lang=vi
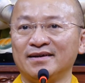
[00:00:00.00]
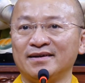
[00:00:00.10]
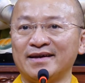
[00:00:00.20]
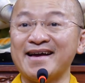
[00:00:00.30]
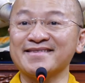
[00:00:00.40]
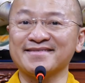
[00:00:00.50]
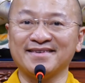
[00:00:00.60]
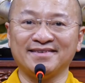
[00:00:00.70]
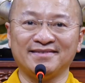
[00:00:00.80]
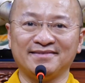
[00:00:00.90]
S đó,
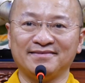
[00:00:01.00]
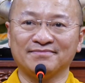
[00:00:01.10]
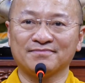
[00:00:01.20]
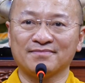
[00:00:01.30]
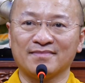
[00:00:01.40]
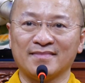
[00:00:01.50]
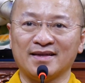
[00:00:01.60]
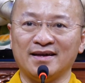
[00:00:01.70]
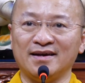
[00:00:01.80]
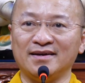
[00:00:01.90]

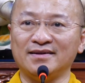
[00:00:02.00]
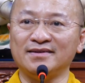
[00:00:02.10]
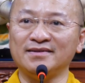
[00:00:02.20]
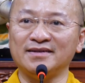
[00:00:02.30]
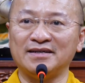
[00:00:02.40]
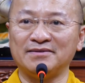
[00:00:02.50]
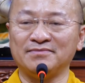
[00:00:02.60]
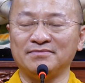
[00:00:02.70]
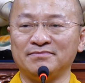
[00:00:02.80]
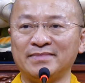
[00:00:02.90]
ở
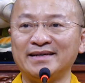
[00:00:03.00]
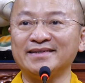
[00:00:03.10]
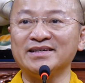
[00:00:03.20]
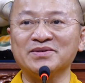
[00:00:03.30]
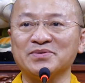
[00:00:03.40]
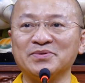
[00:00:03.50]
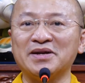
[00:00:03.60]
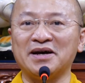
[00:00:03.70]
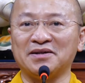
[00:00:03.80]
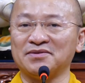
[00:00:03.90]
mấy tiếng cuối
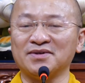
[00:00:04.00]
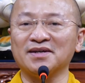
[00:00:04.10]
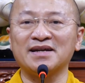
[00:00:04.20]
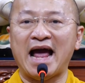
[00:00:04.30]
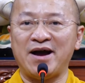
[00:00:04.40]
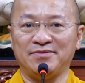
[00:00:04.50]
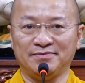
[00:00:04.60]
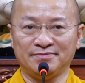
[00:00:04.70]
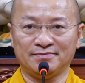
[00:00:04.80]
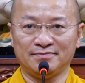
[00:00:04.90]
đời rất là
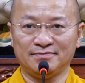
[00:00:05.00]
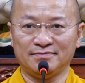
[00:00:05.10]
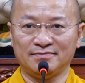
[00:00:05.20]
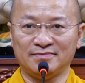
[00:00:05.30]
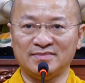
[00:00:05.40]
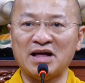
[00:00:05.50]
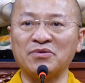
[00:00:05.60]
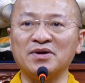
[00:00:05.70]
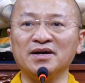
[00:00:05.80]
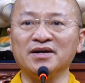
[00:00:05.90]

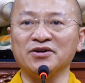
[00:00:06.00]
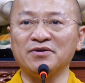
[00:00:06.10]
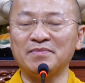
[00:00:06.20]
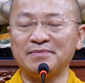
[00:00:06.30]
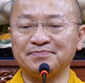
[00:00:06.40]
đau đớn ghê gớm lắm.